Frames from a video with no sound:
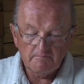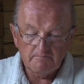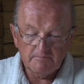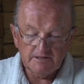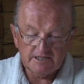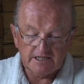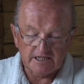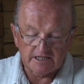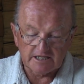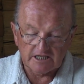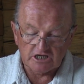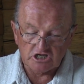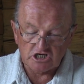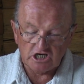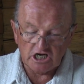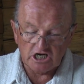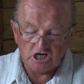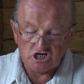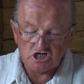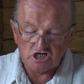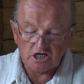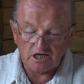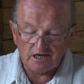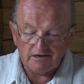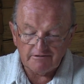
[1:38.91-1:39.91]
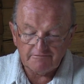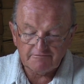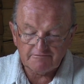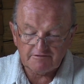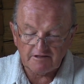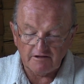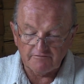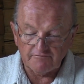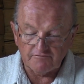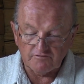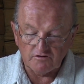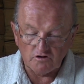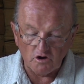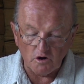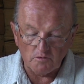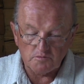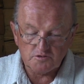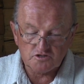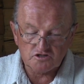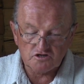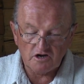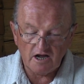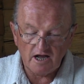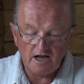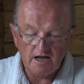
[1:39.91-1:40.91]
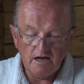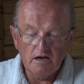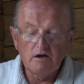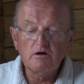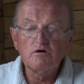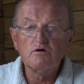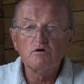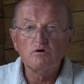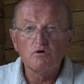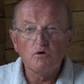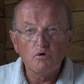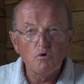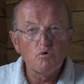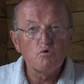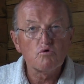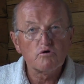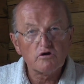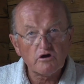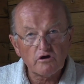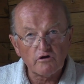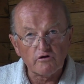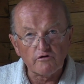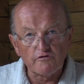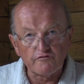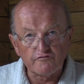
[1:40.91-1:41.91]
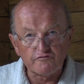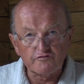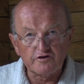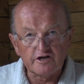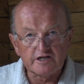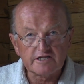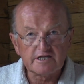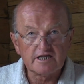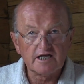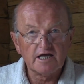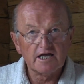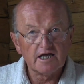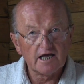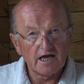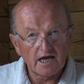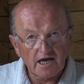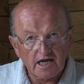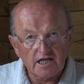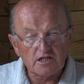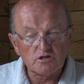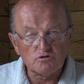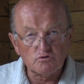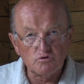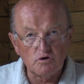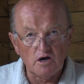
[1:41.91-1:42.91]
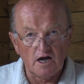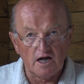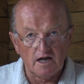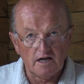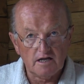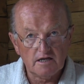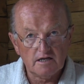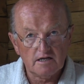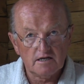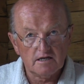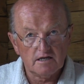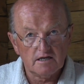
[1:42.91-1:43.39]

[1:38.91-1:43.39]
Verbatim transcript: mit einer schönen Schrift auf dem Grabstein ungeöffnet Retour.